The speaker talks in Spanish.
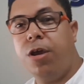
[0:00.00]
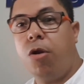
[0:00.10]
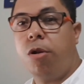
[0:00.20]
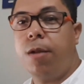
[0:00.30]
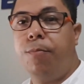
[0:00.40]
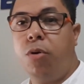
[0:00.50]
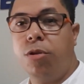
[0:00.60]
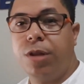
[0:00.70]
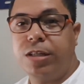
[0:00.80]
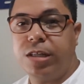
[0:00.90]
Quiero
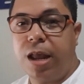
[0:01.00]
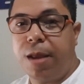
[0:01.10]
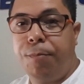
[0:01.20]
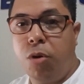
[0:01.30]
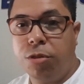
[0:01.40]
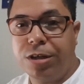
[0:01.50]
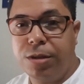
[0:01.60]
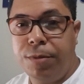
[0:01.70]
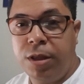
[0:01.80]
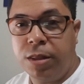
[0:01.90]
reportes,
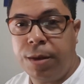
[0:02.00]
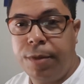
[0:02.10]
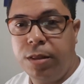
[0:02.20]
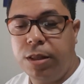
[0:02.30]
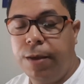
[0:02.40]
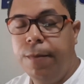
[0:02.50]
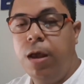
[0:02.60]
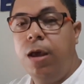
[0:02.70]
reportes inmediatamente